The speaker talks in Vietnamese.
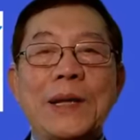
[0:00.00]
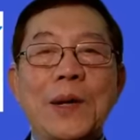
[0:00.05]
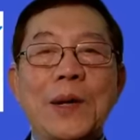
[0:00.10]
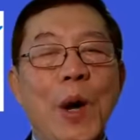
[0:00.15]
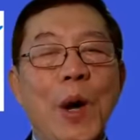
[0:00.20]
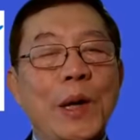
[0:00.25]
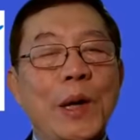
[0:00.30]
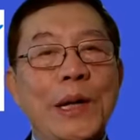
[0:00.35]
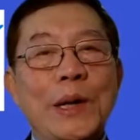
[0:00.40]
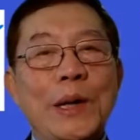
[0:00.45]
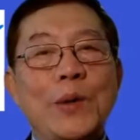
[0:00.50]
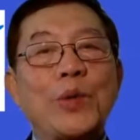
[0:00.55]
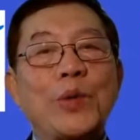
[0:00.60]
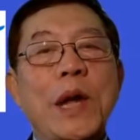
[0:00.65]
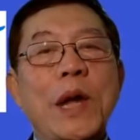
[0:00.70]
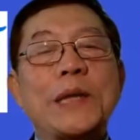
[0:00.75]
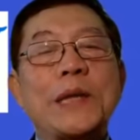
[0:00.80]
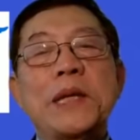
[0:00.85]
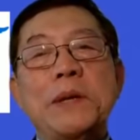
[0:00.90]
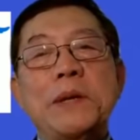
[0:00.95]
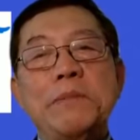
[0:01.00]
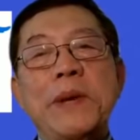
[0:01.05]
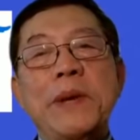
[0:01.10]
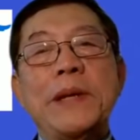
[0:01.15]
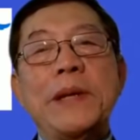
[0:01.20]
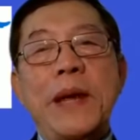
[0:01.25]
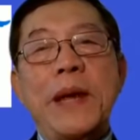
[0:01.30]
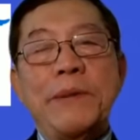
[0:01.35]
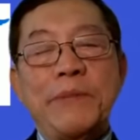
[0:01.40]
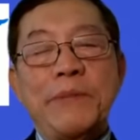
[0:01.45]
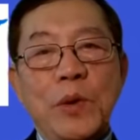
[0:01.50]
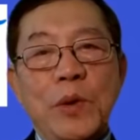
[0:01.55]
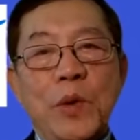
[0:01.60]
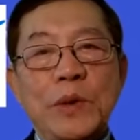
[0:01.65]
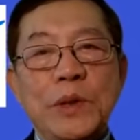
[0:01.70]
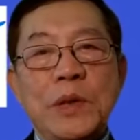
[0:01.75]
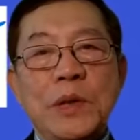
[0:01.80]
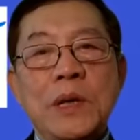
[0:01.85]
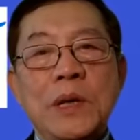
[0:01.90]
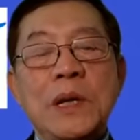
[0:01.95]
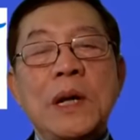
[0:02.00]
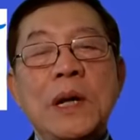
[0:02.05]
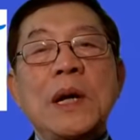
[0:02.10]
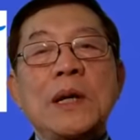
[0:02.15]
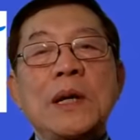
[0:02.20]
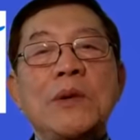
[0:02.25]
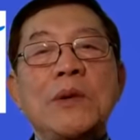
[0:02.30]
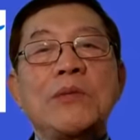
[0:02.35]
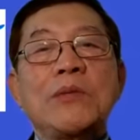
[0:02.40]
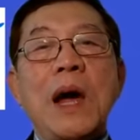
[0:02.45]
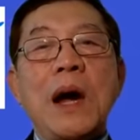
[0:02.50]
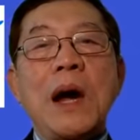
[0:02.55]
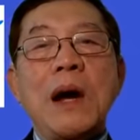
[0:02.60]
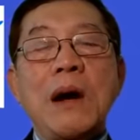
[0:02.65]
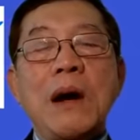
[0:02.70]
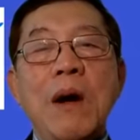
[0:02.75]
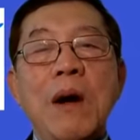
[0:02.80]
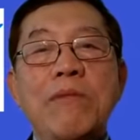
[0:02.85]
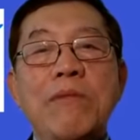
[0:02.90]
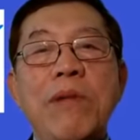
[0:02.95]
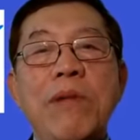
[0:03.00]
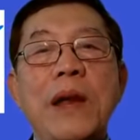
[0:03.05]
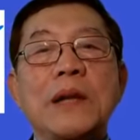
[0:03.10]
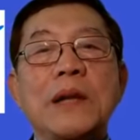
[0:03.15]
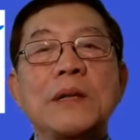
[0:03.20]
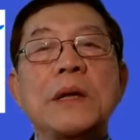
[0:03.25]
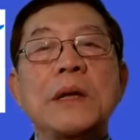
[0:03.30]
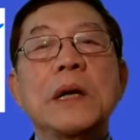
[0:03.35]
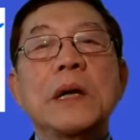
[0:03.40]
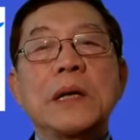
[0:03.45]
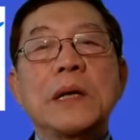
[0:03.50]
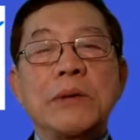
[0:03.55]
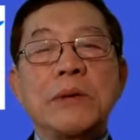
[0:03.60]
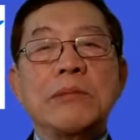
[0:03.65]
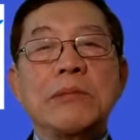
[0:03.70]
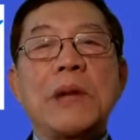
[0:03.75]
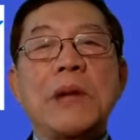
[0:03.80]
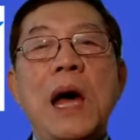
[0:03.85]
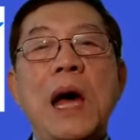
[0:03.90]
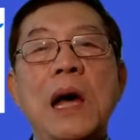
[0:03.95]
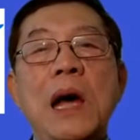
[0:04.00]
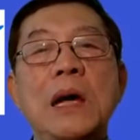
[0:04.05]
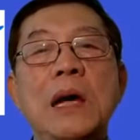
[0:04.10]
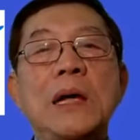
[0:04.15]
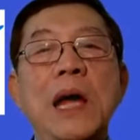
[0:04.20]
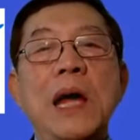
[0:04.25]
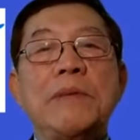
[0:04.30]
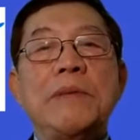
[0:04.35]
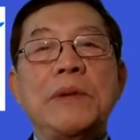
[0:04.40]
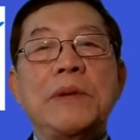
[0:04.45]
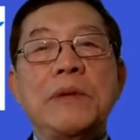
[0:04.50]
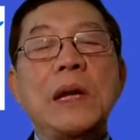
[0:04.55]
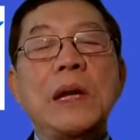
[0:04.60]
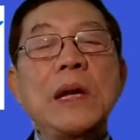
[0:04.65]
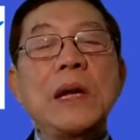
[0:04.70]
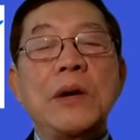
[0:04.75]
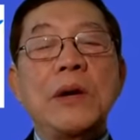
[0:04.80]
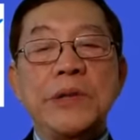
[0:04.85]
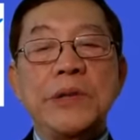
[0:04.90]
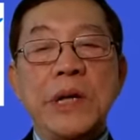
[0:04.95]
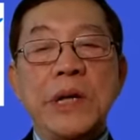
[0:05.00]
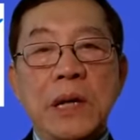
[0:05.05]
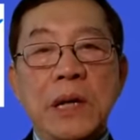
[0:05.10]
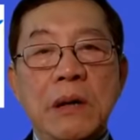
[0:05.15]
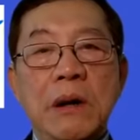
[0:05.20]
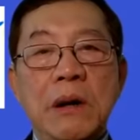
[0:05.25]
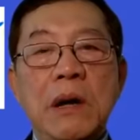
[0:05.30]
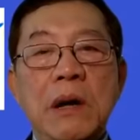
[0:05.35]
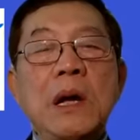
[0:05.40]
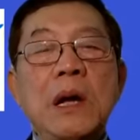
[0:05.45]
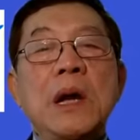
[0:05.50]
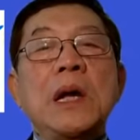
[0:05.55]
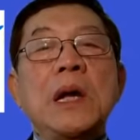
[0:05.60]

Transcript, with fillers: Do đó thì chúng ta chỉ biết thêm vậy thôi, chứ chúng ta cũng không phải là tự chúng ta để mà chúng ta điều trị cái đó.